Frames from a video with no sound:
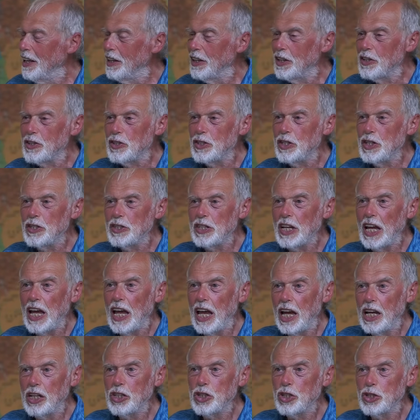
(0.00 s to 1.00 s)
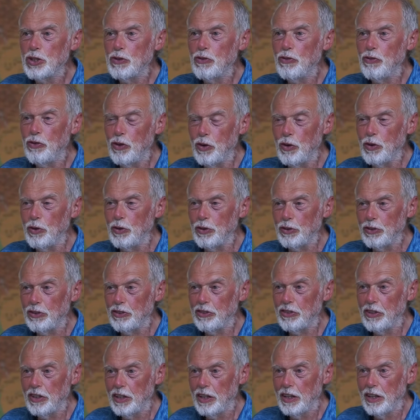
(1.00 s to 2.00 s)
dass diese
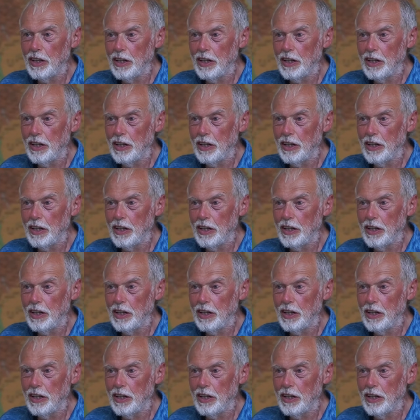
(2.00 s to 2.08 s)
Hedgefonds,